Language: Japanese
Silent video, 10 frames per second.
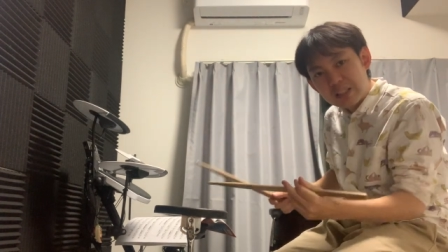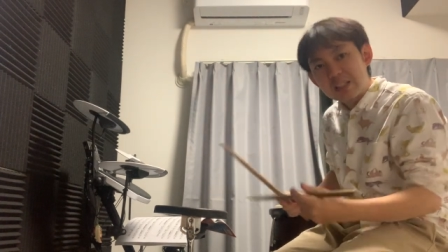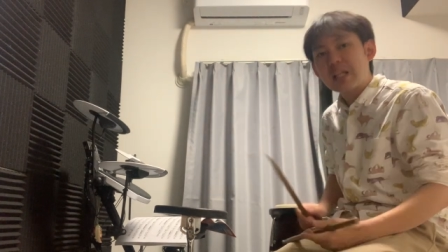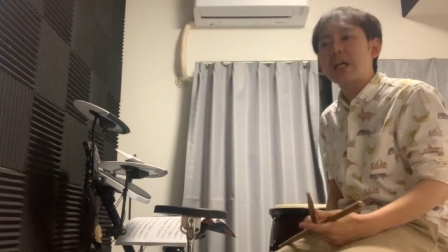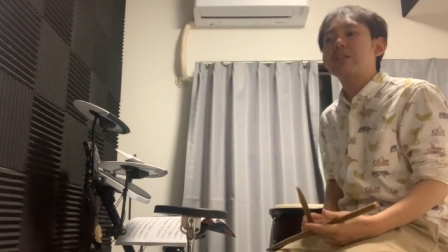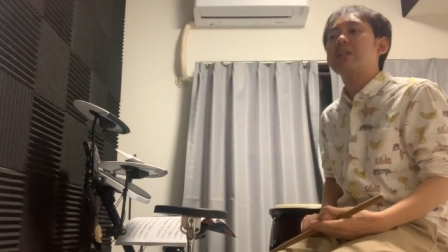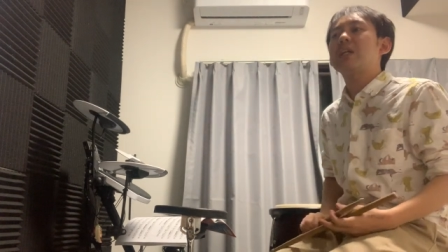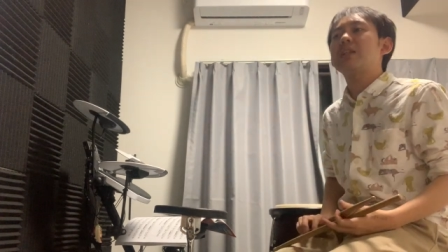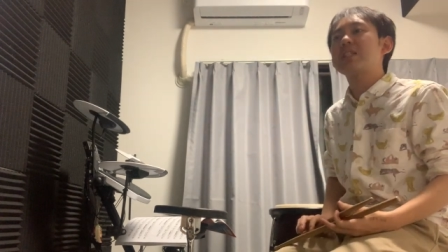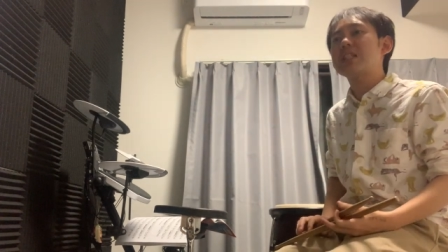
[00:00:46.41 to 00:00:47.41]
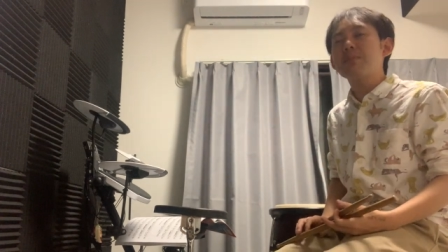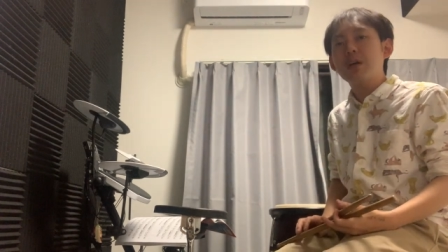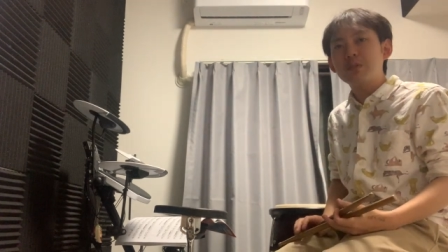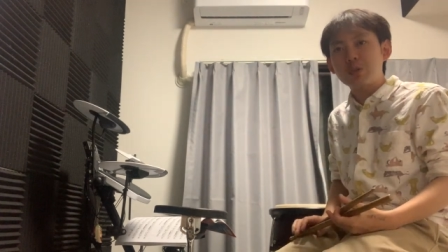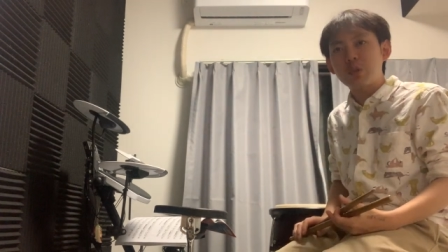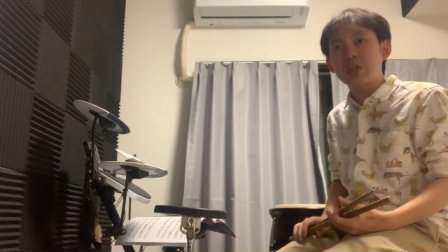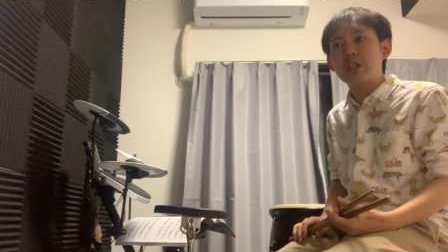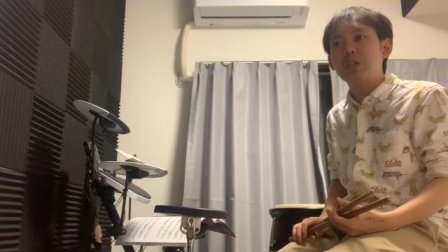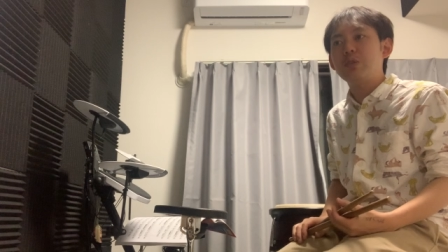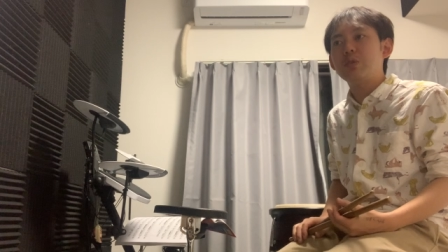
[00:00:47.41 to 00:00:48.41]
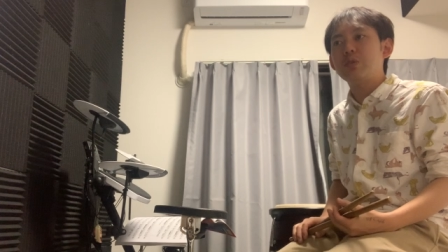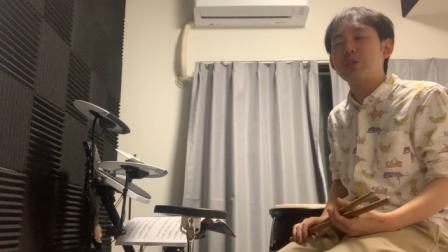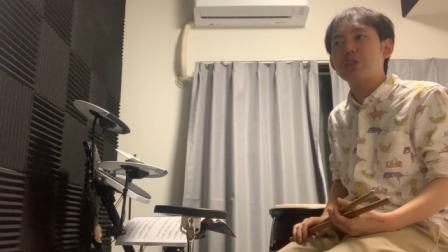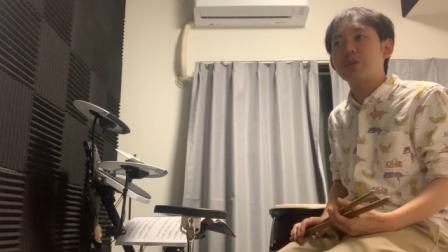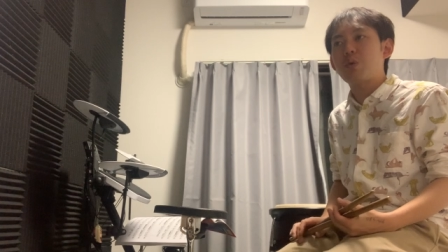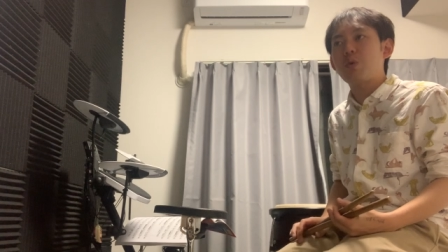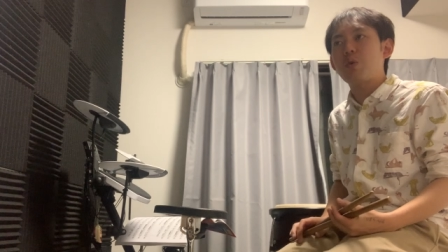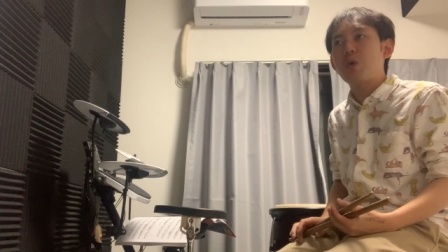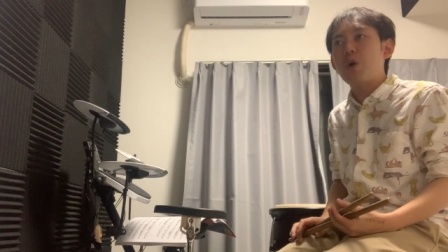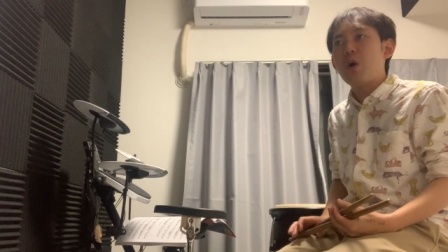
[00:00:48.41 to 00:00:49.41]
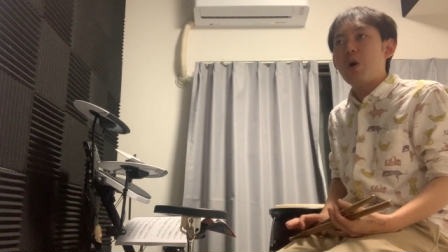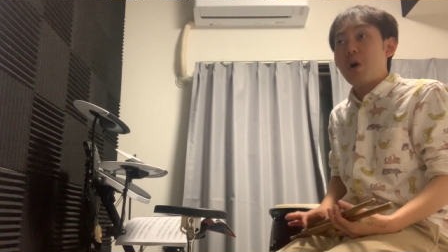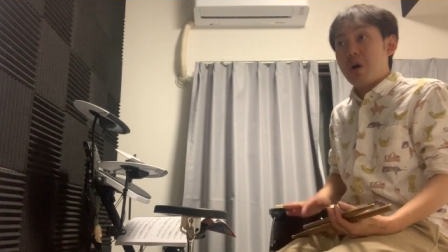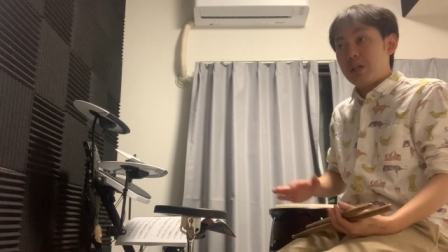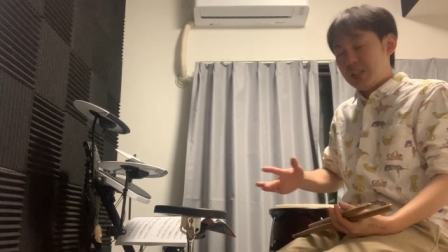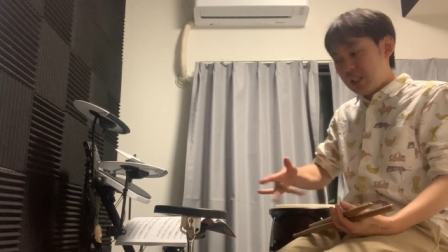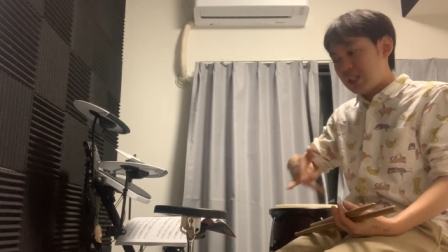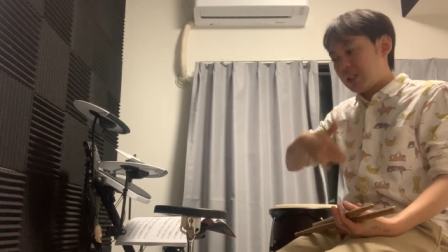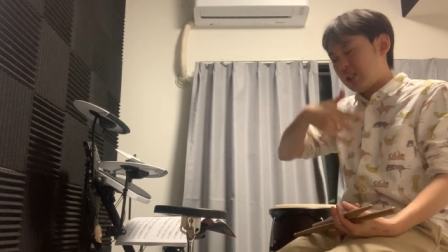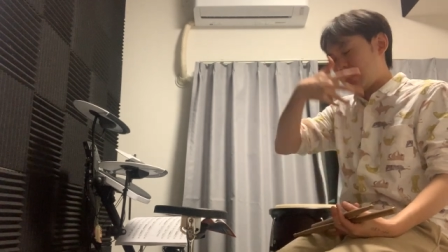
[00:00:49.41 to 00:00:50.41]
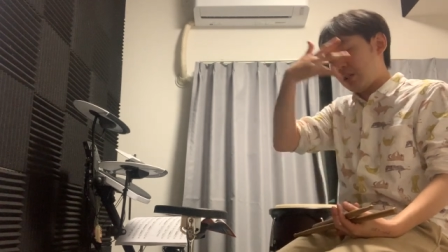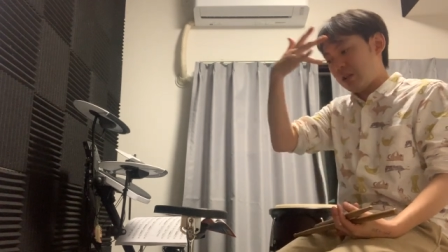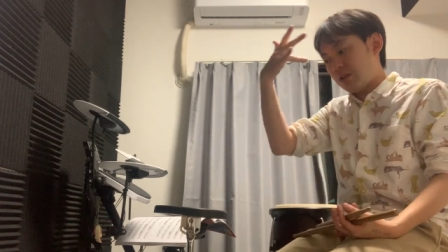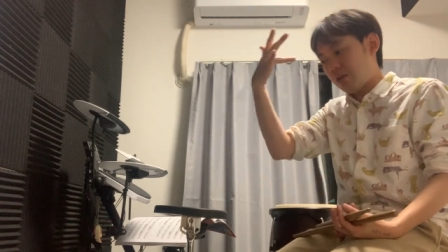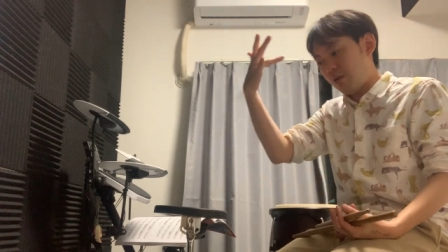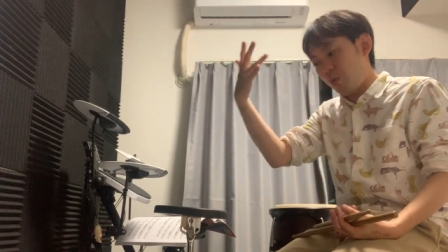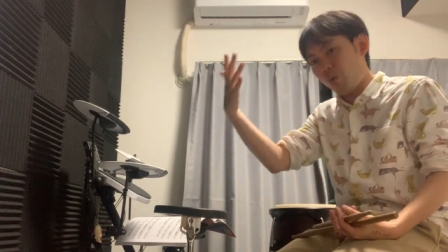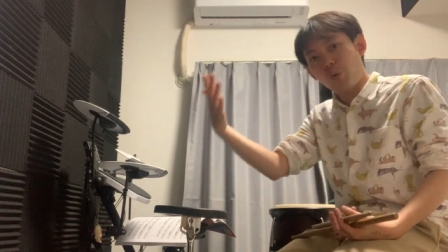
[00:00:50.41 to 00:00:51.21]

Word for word: でかくなってしまうぞっていう人に、起